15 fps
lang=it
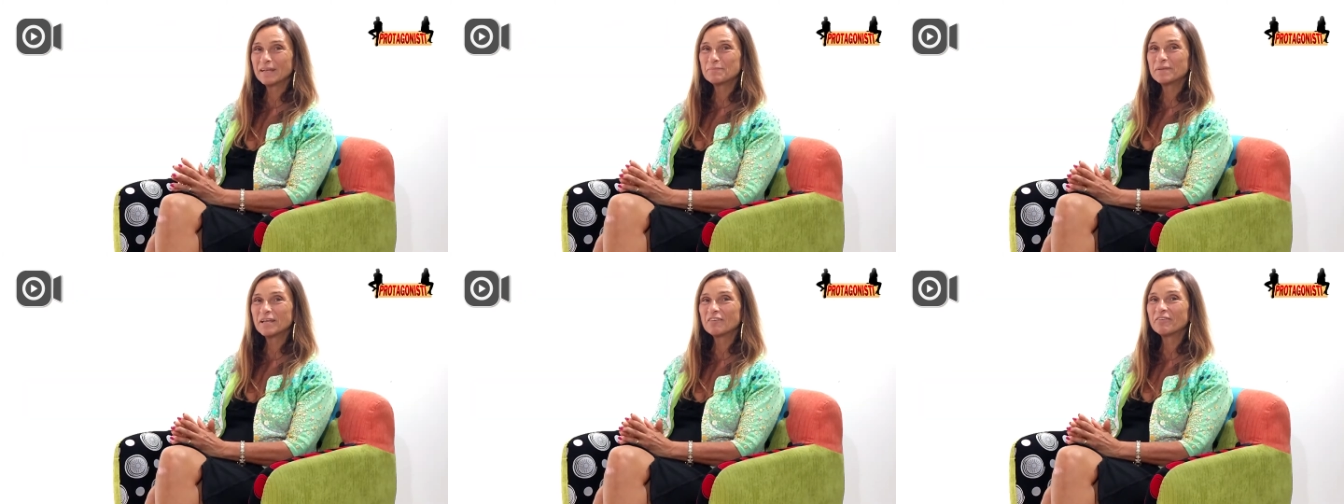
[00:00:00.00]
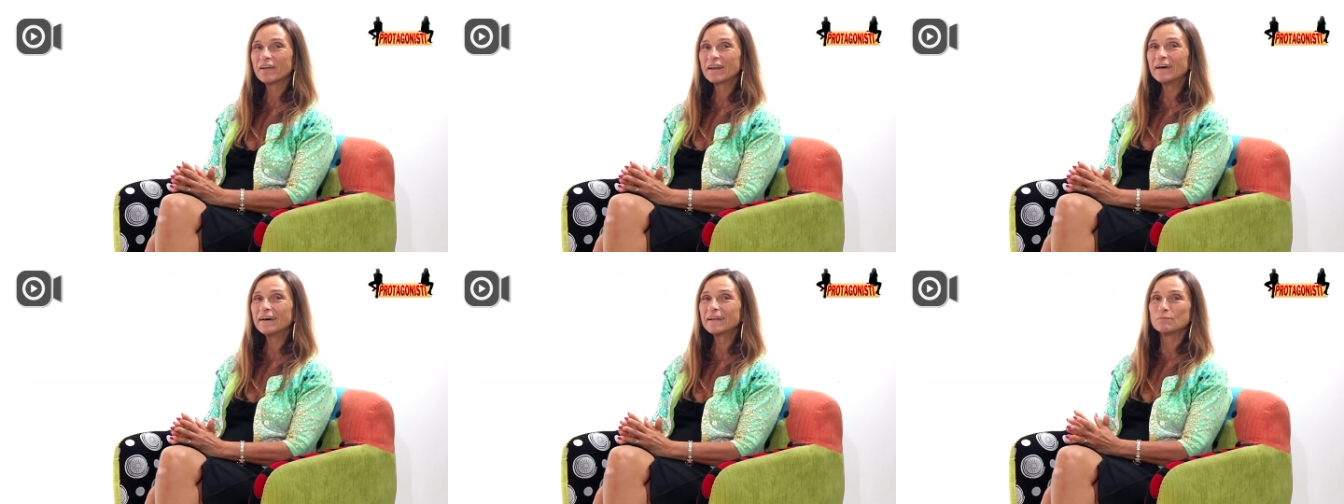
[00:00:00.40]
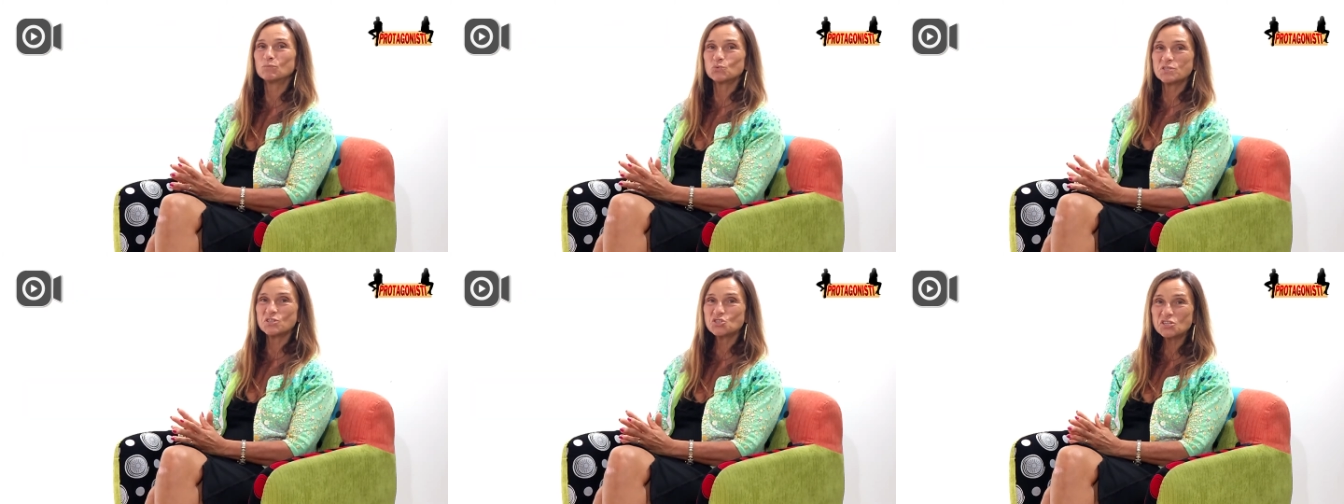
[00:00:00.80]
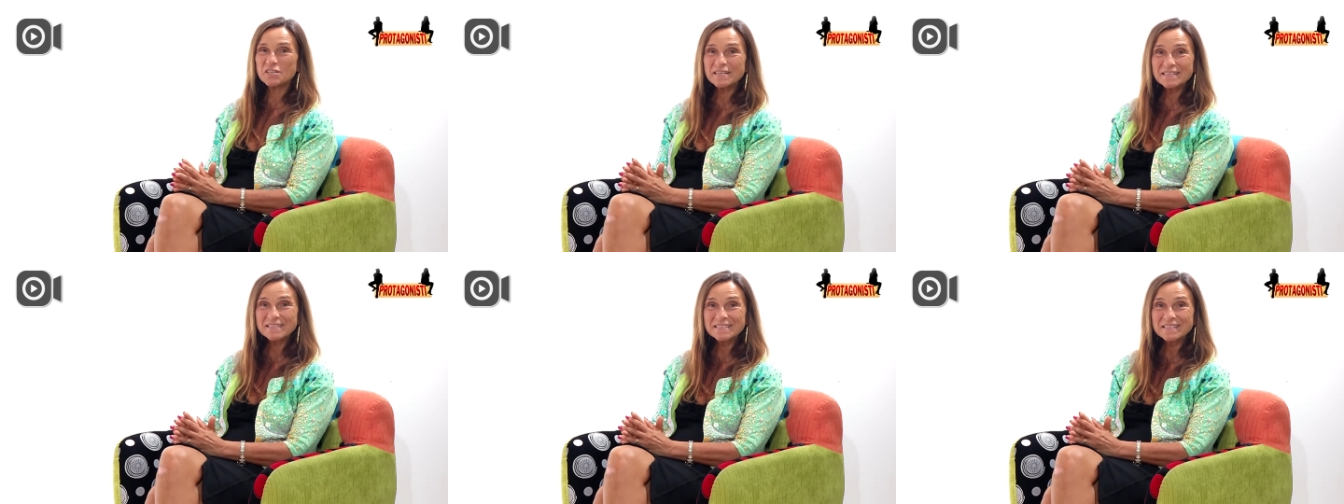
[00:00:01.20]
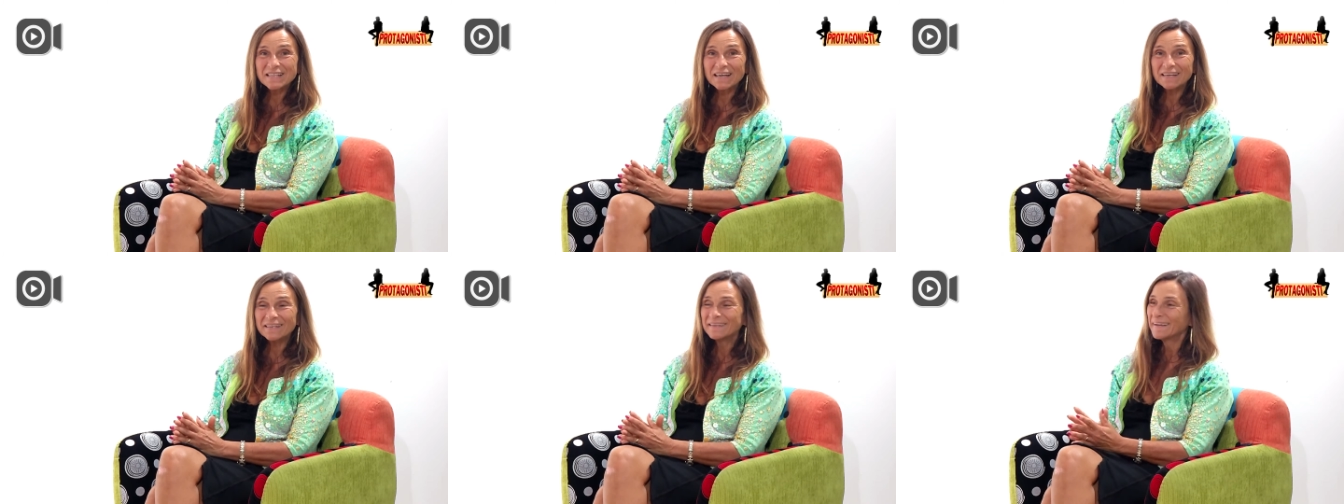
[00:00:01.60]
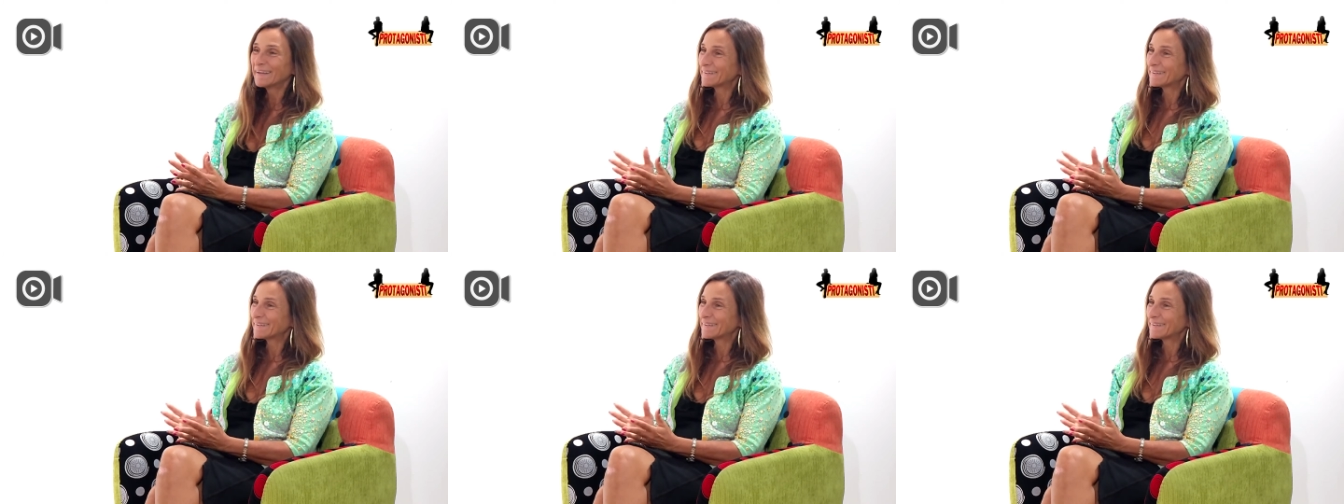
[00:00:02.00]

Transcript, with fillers: Pia Ferrara, musicista,